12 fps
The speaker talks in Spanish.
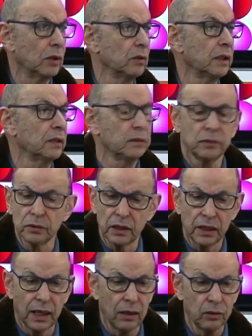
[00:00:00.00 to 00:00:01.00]
que
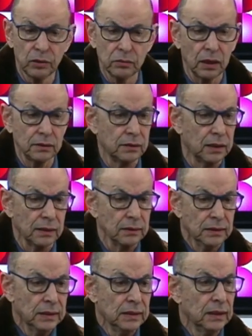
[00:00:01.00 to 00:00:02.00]
condenarlo
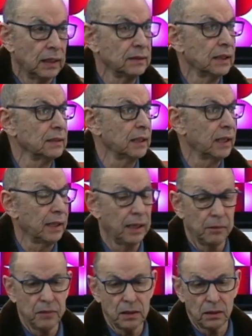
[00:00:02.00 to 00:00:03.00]
así
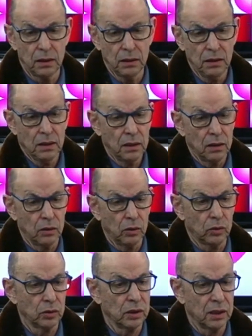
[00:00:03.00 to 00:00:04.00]
aceleradamente, lo
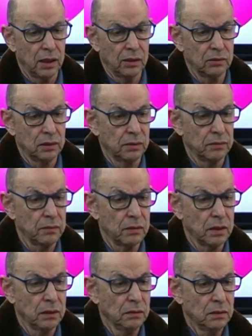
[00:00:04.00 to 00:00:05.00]
condenaron a
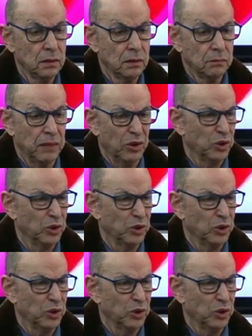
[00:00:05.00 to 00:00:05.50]
vivir bajo